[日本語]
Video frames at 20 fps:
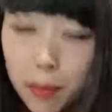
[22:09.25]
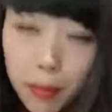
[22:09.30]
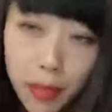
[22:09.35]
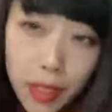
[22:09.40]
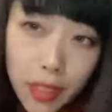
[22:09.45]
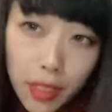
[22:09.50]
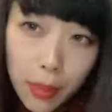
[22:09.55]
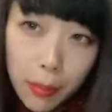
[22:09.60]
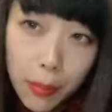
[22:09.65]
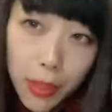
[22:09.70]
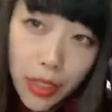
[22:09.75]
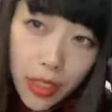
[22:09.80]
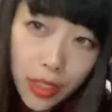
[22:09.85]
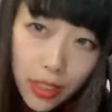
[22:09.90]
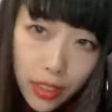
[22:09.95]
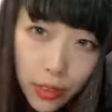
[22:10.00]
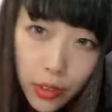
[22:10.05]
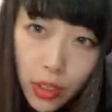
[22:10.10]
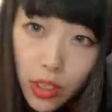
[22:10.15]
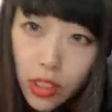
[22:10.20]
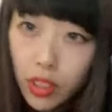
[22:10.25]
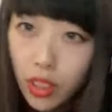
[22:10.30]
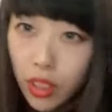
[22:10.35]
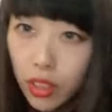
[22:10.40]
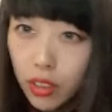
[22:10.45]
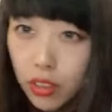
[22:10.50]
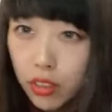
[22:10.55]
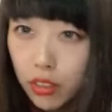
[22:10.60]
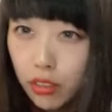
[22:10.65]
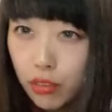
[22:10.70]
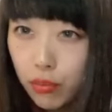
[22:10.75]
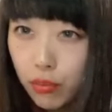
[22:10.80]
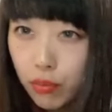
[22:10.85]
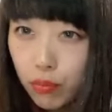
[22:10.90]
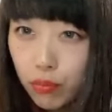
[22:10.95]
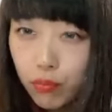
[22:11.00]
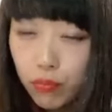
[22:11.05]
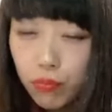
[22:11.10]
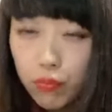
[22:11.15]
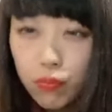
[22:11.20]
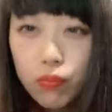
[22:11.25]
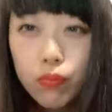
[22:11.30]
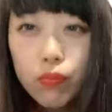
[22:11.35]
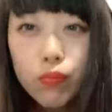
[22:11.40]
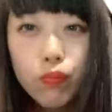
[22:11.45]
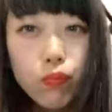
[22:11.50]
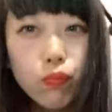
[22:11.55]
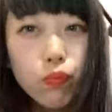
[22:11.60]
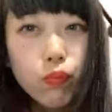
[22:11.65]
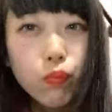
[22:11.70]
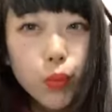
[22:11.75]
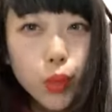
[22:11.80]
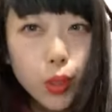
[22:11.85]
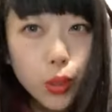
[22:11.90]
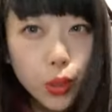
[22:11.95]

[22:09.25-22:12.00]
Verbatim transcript: 前髪切りすぎた美